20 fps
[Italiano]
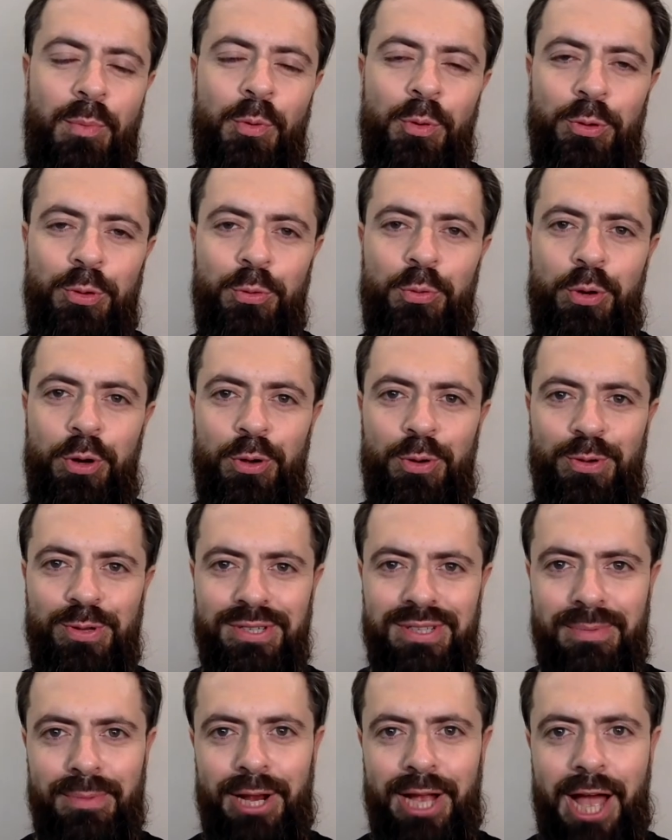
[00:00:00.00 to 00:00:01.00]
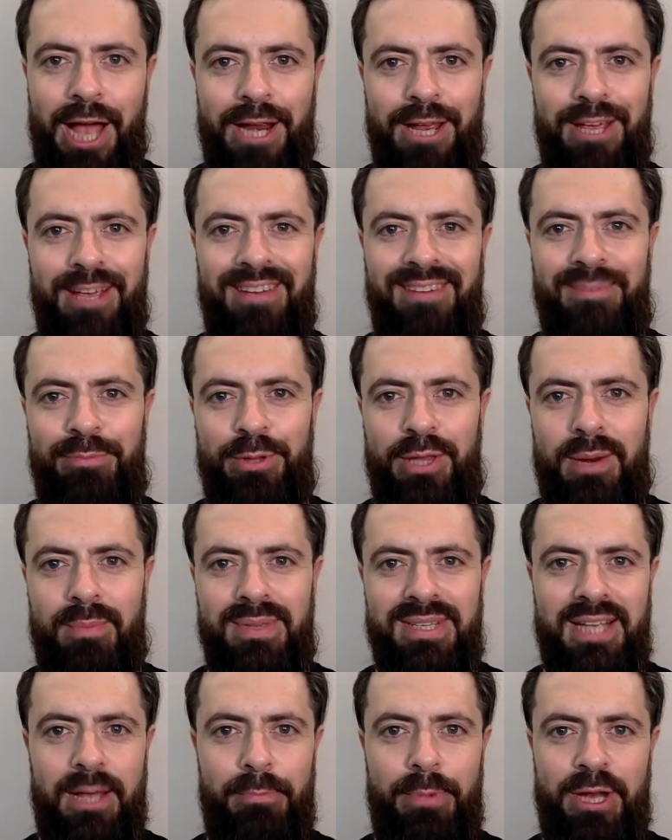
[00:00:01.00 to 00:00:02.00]
molto curiosi, magari potrebbe
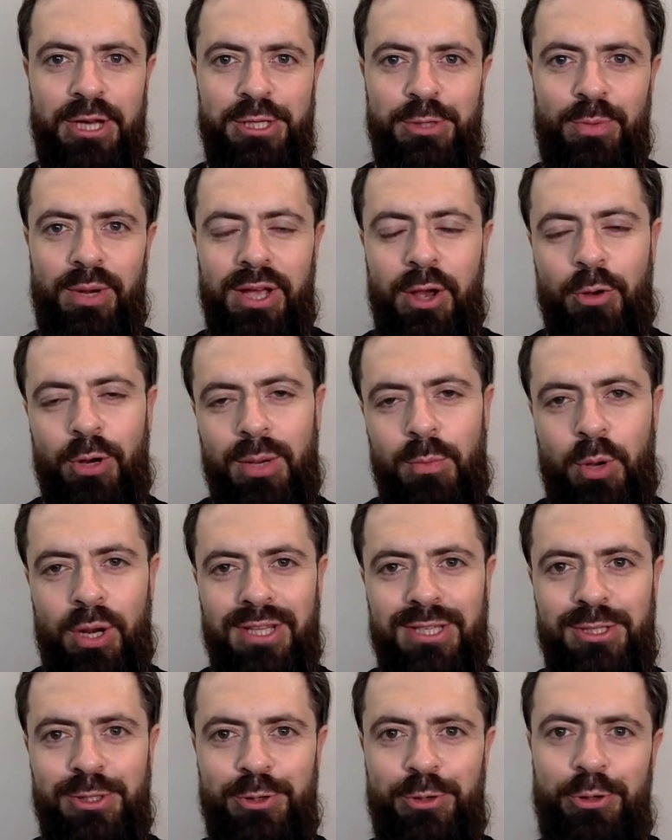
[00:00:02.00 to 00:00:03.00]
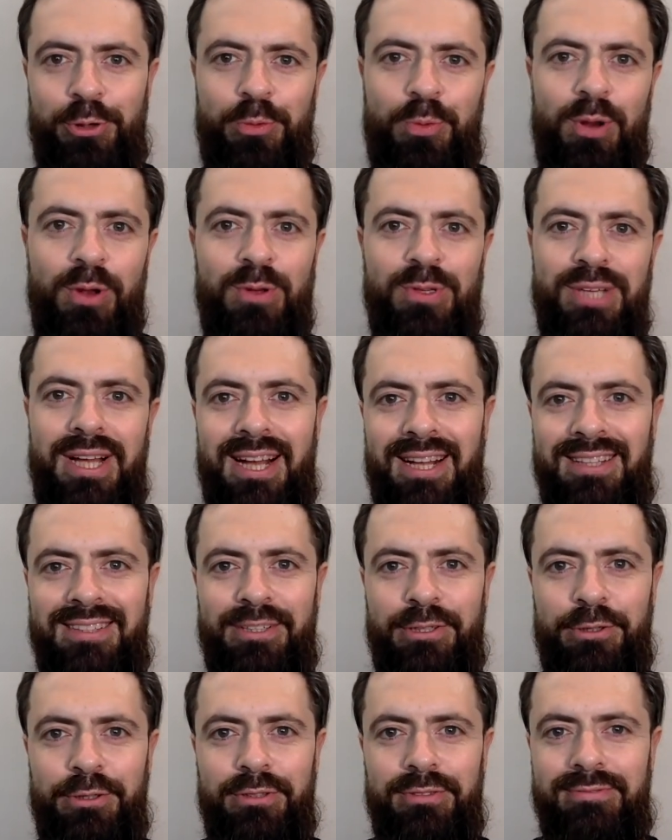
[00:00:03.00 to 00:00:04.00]
scapparci qualche collaborazione o
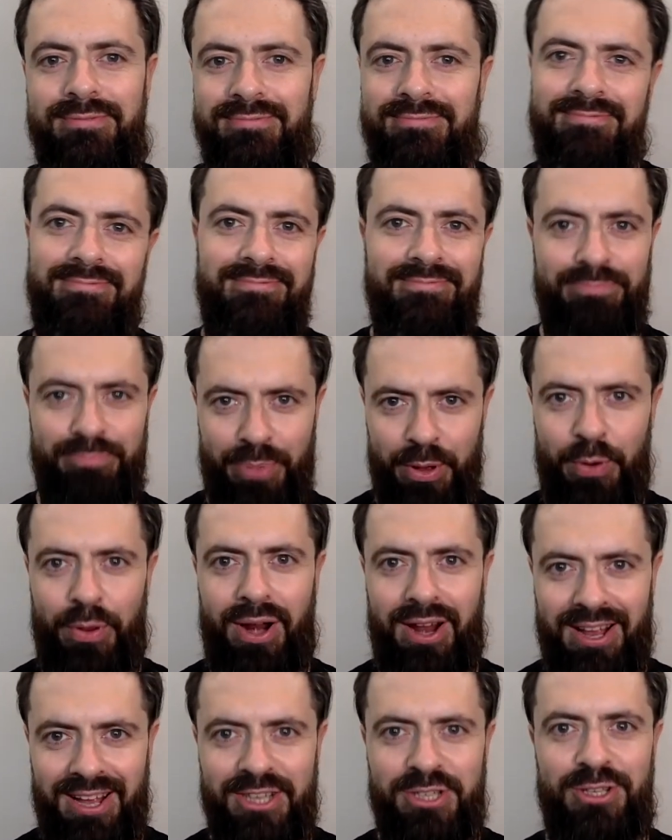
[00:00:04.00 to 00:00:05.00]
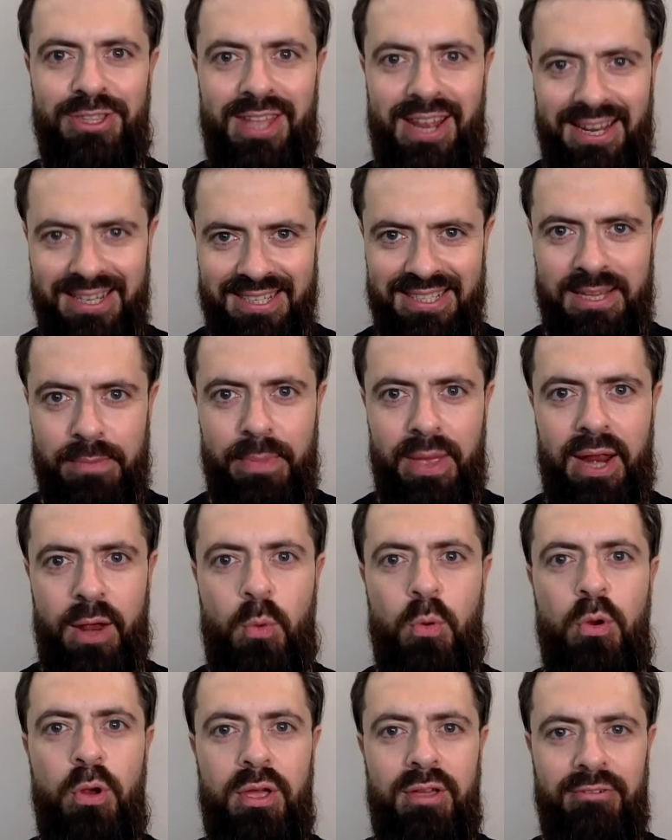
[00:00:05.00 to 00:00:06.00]
qualcos'altro. Per ora ci interessa sapere
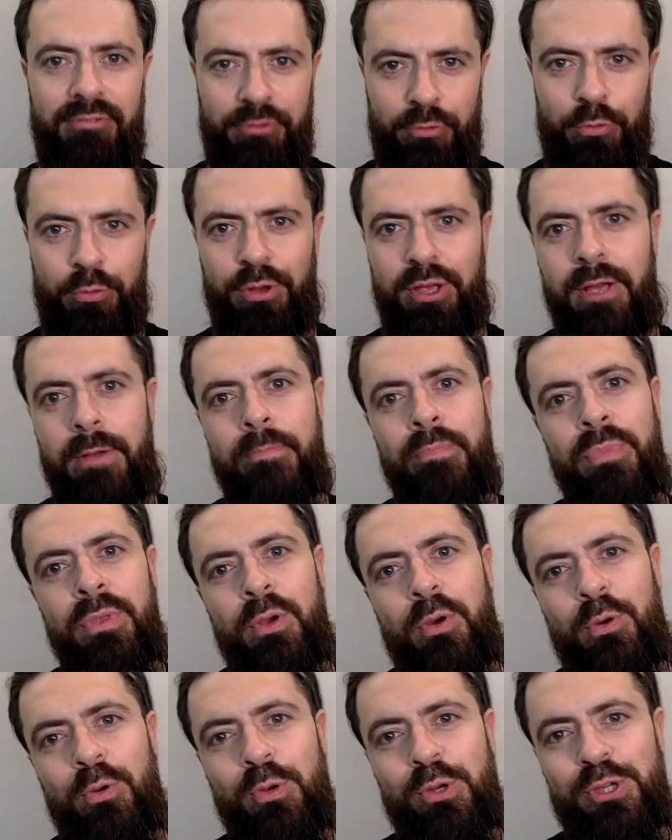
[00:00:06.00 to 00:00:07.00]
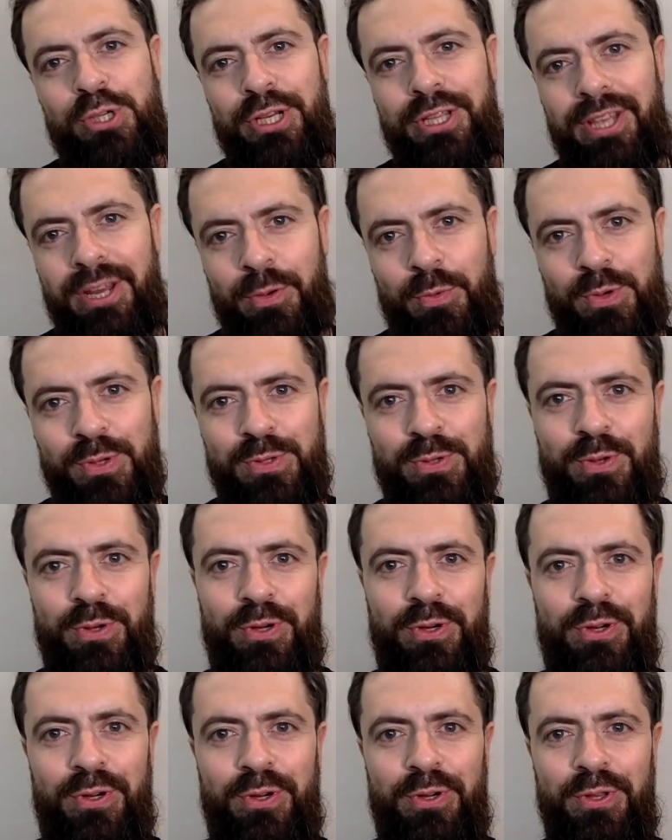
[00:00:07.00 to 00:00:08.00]
quello che voi conoscete di
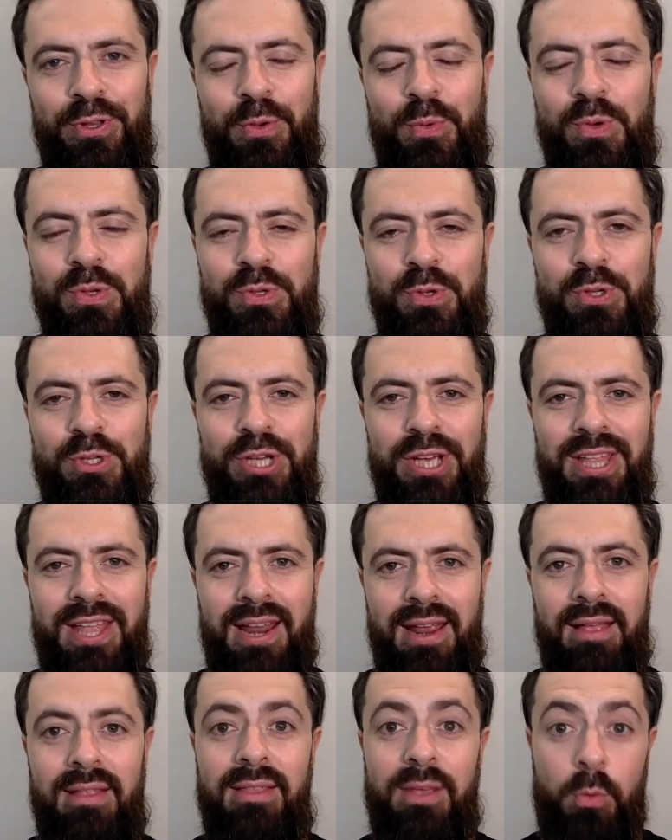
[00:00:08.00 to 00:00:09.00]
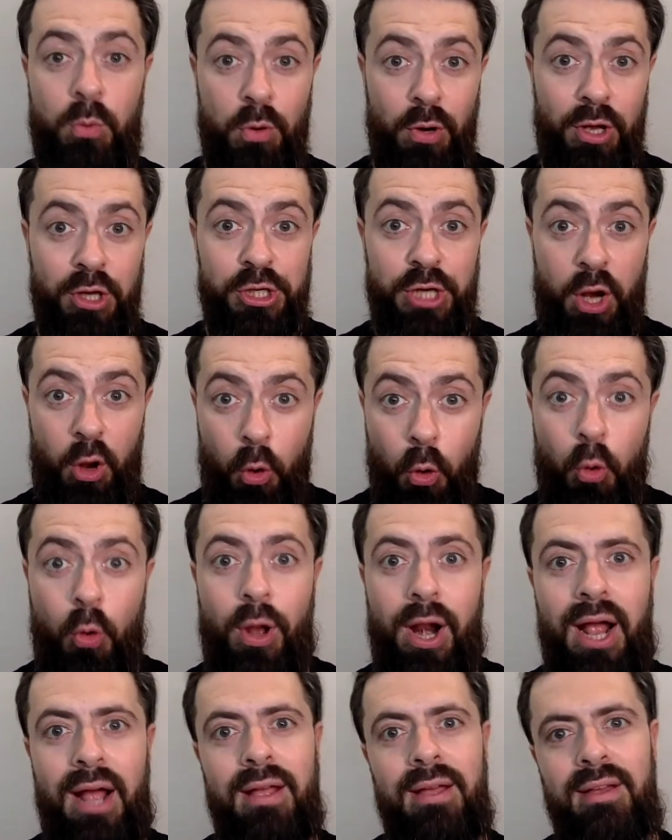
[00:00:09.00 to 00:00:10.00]
questo, di questo genere, di quello che c'è
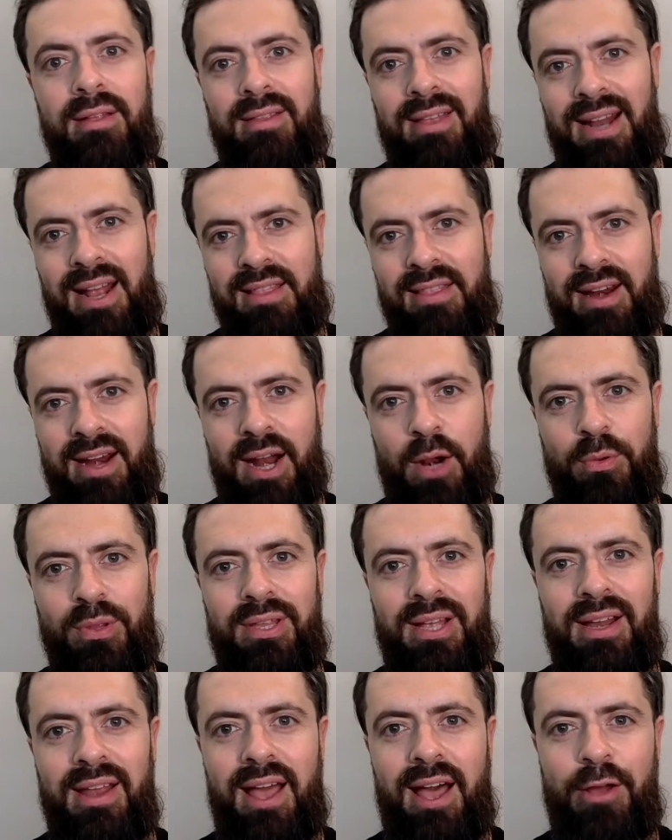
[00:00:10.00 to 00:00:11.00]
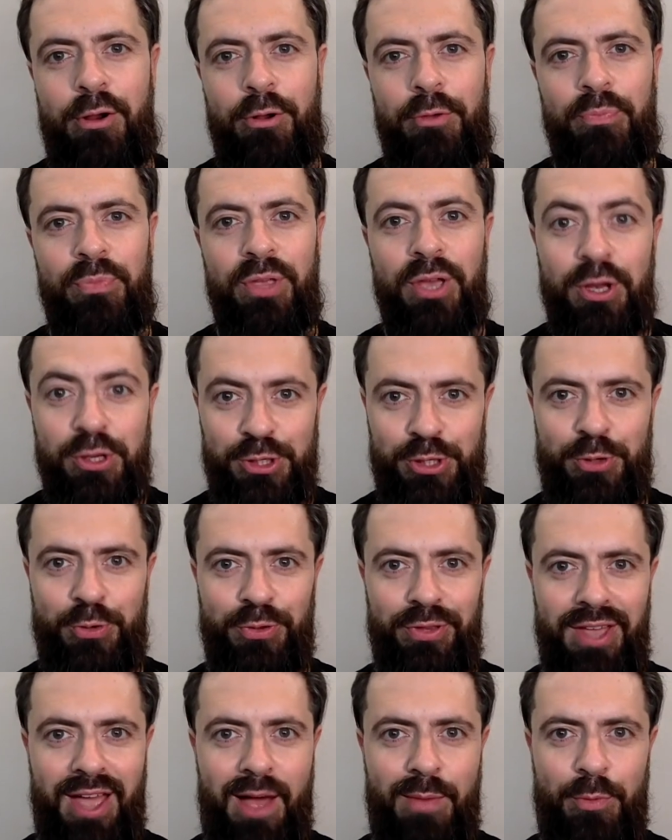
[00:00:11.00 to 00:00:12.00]
ora nell'underground italiano. Ci
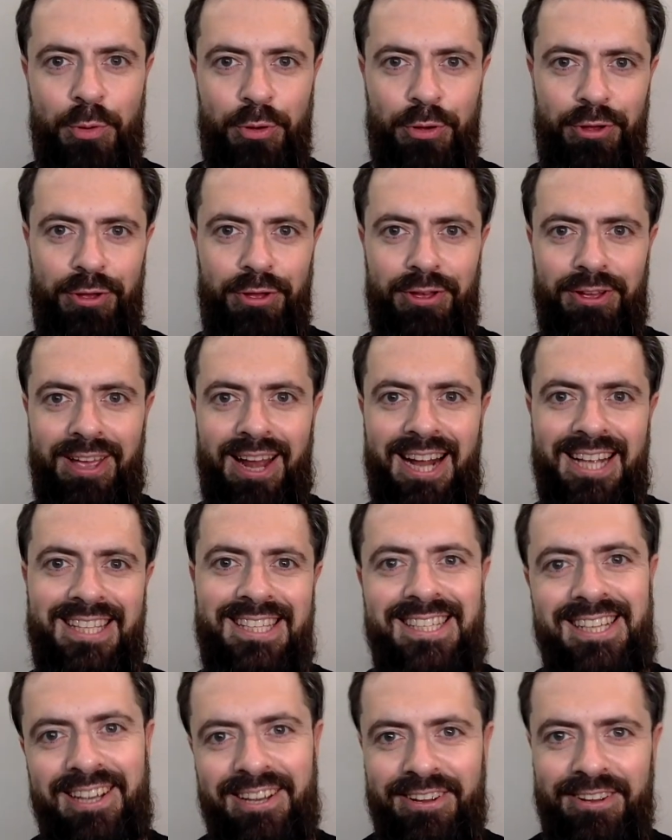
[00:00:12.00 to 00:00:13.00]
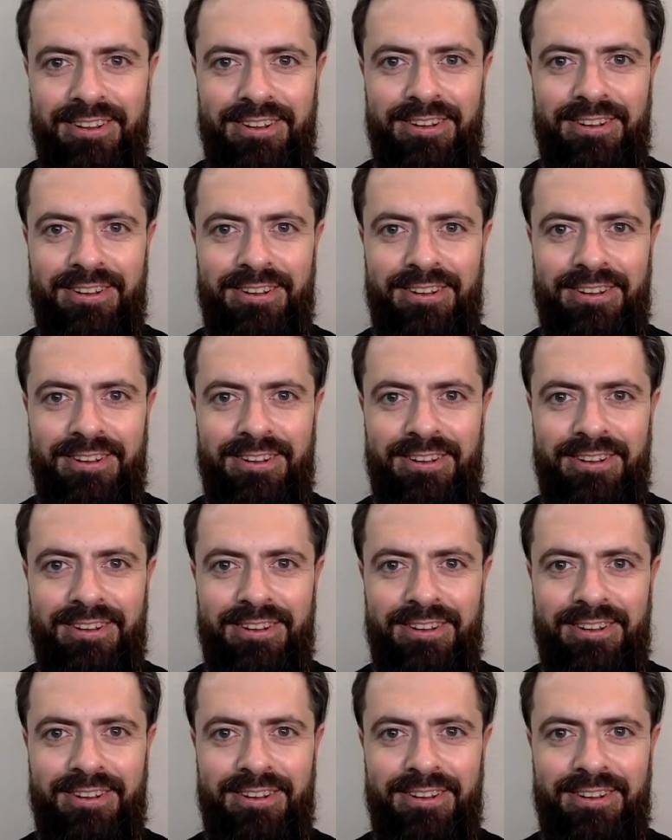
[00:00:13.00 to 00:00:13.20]
contiamo, grazie.